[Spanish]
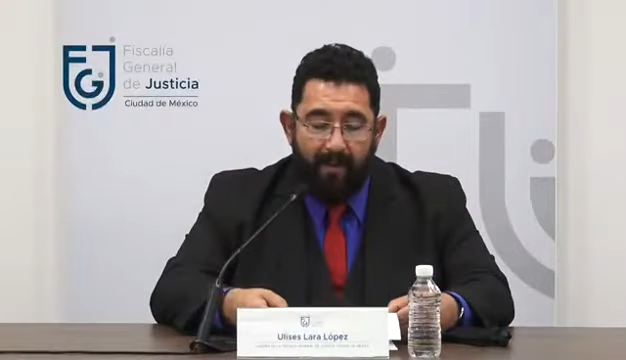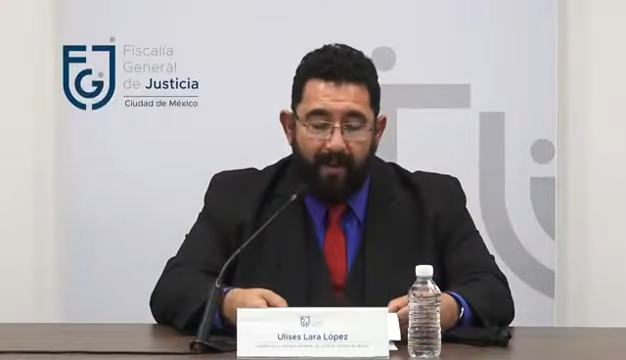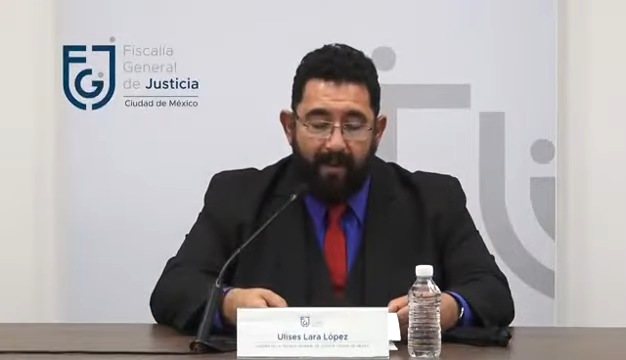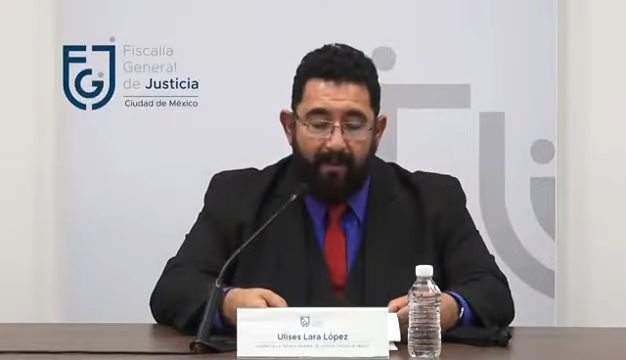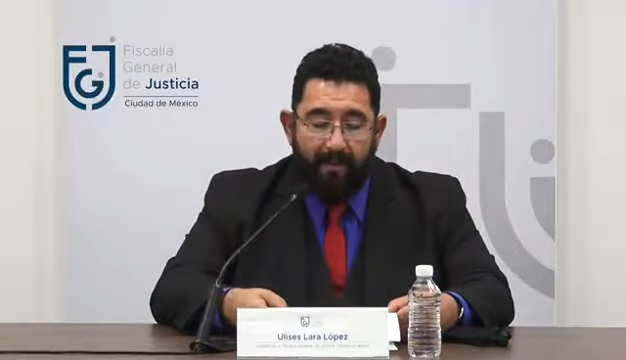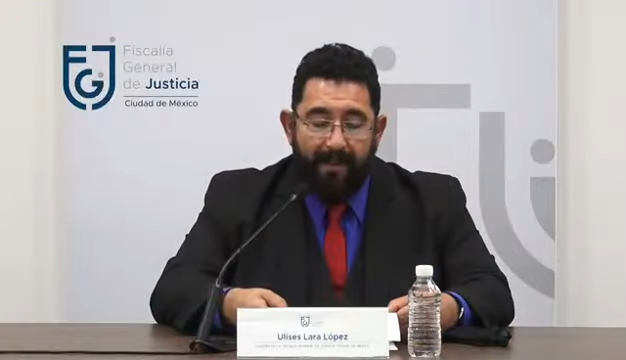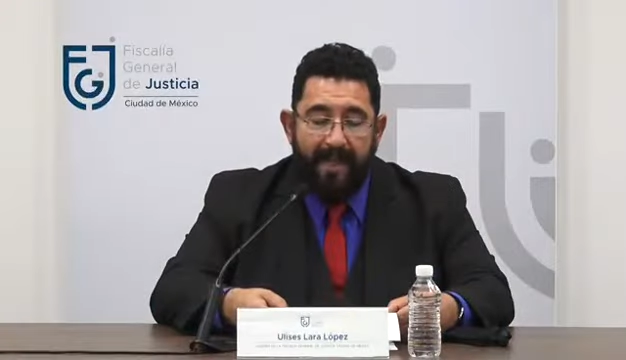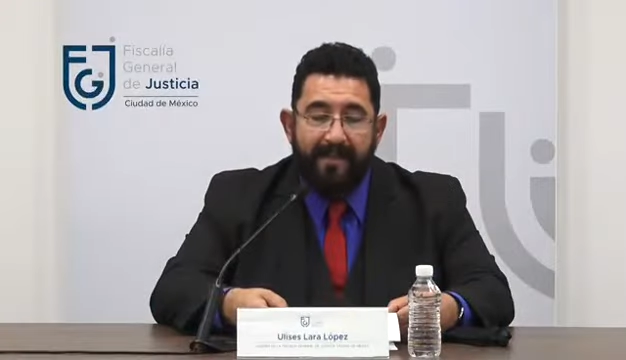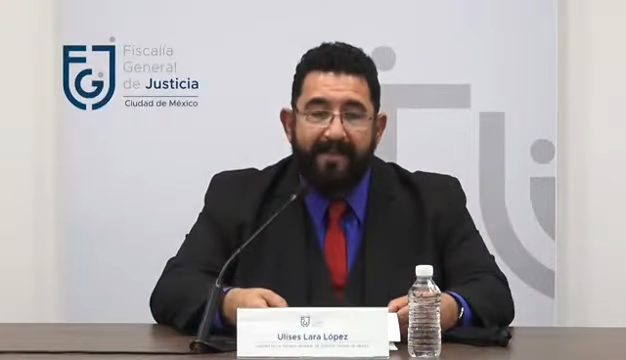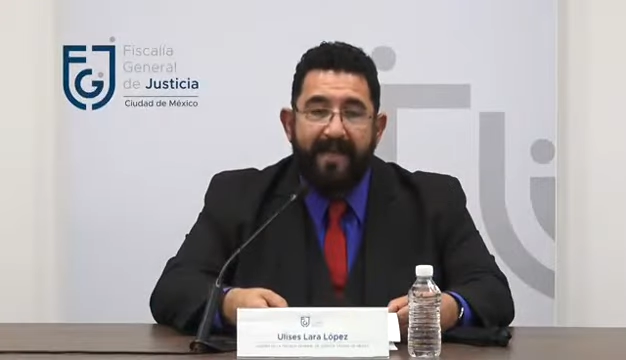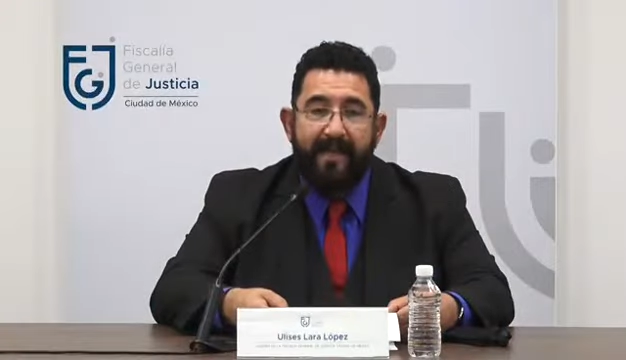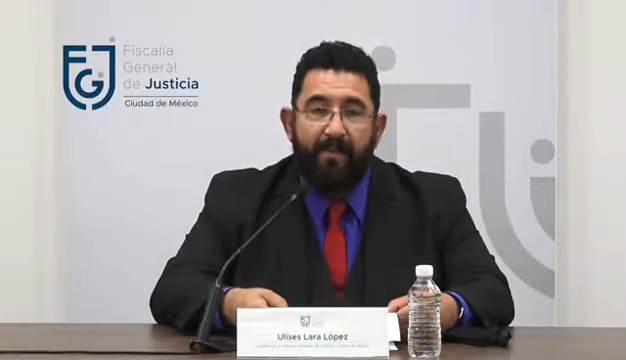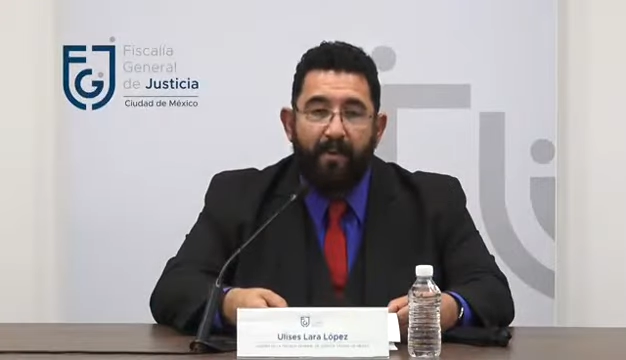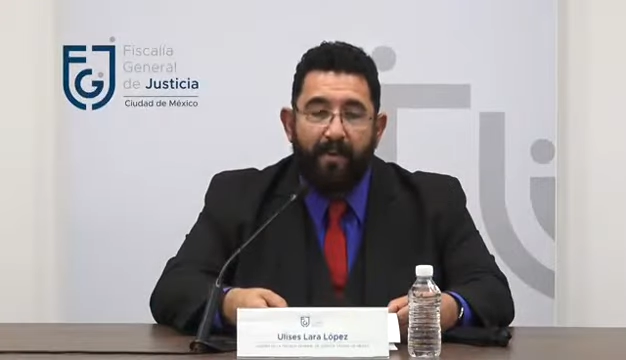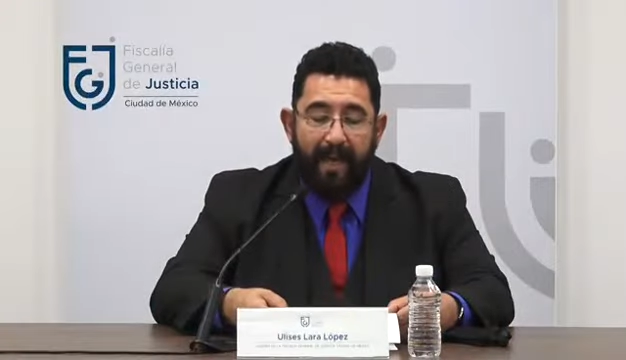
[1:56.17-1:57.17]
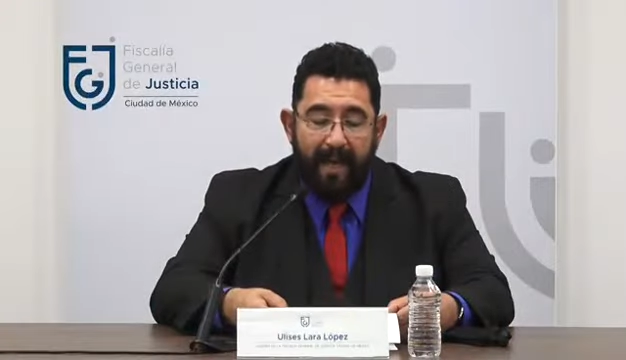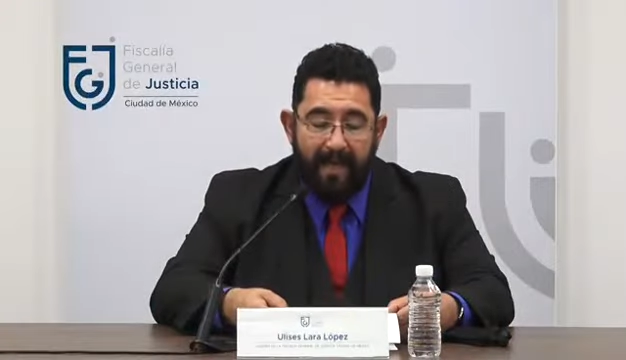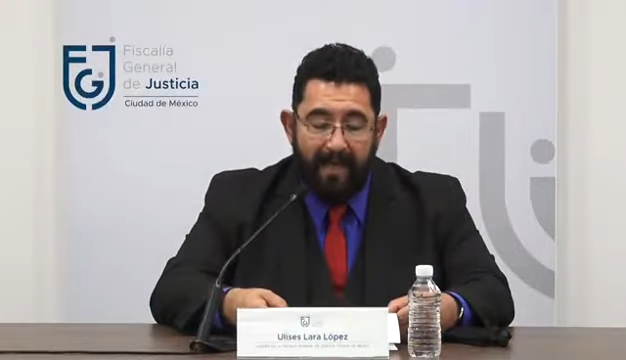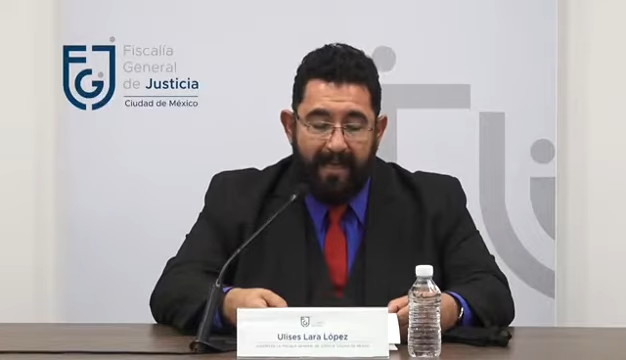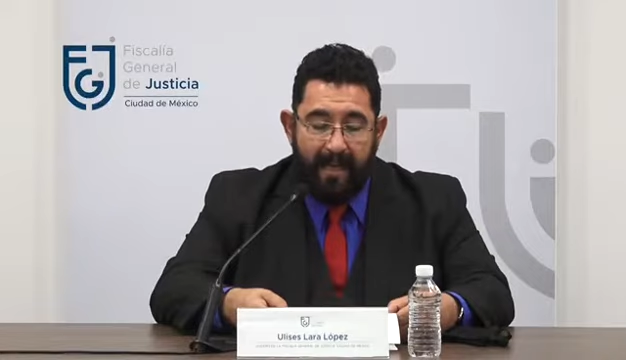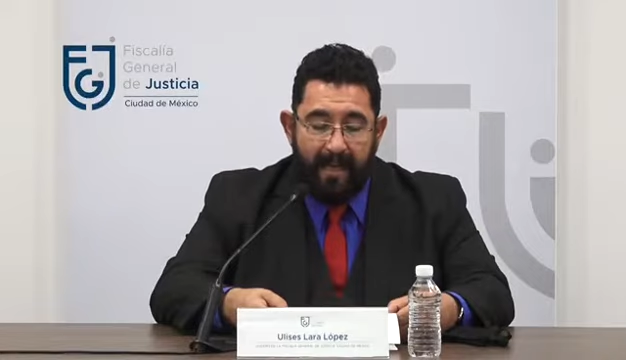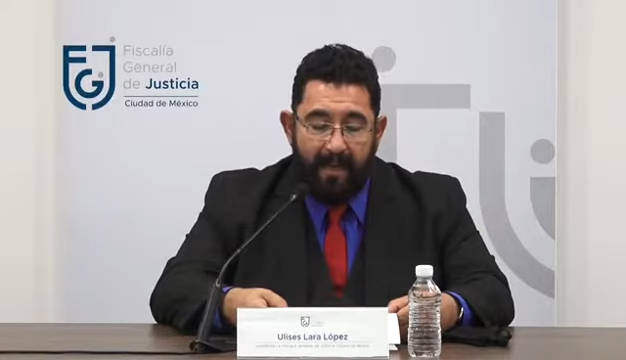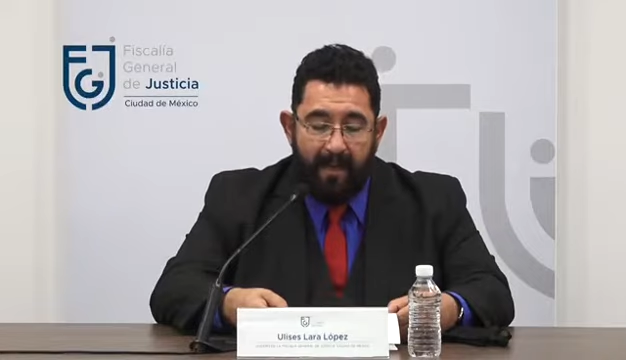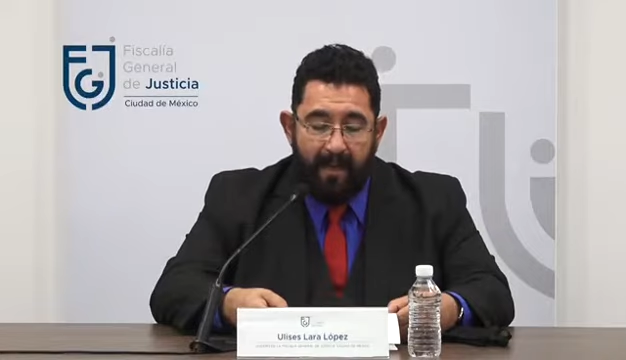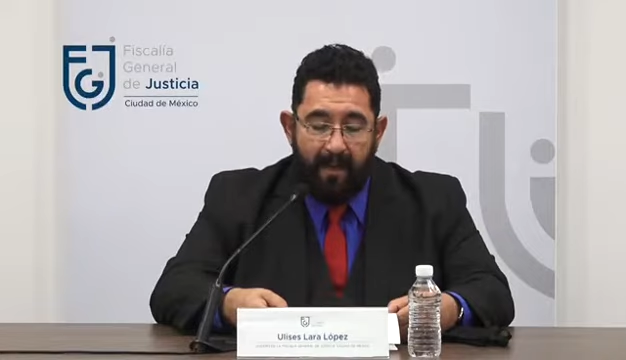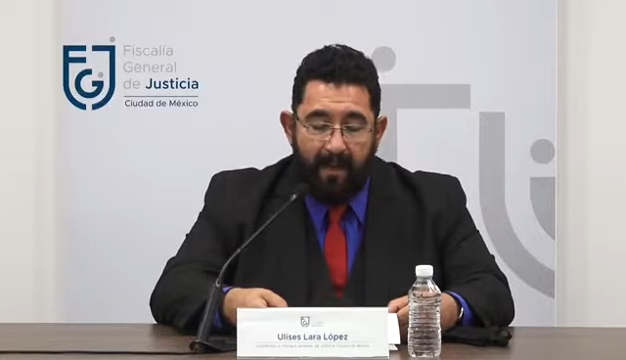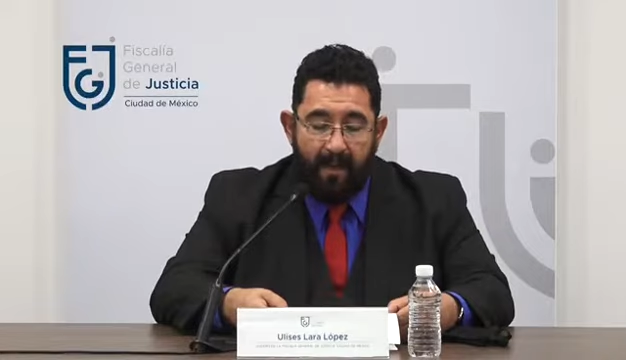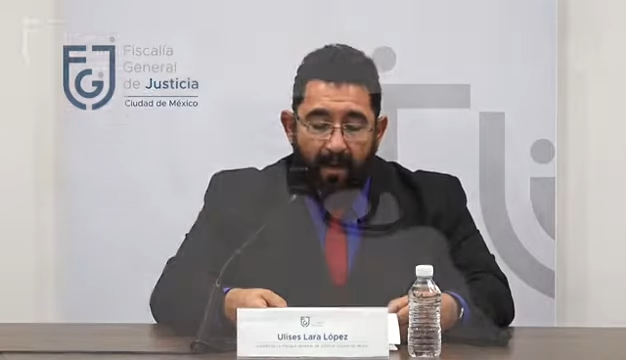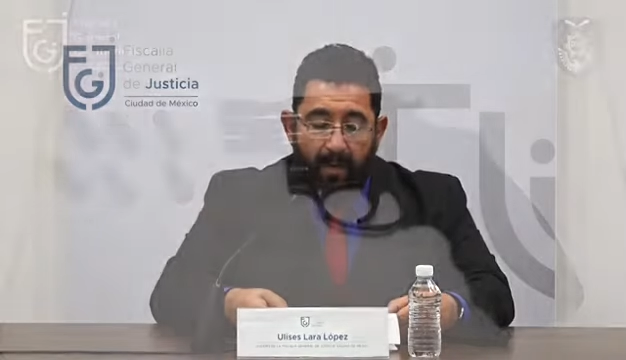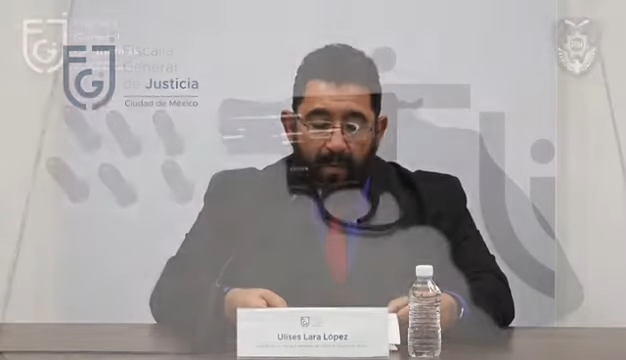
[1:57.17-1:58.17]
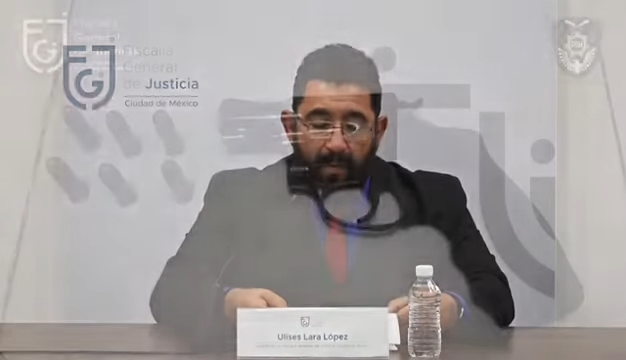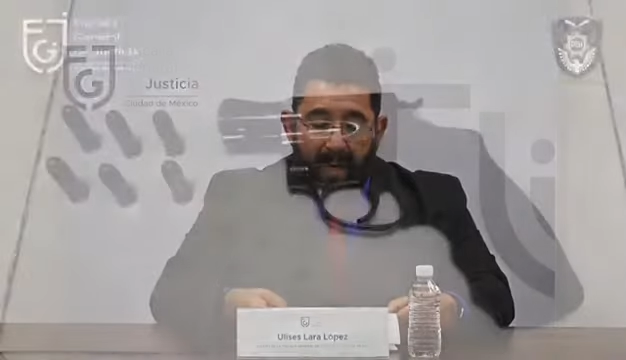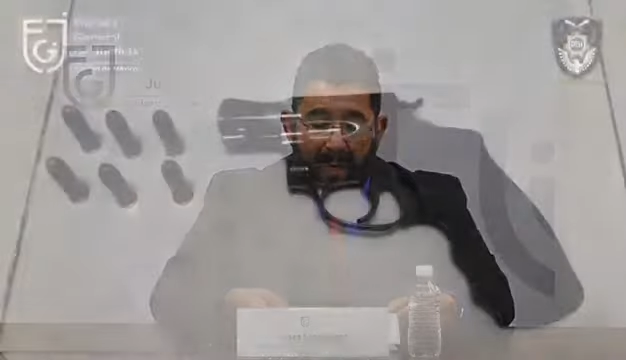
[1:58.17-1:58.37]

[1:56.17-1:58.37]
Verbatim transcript: que podría ser cocaína, un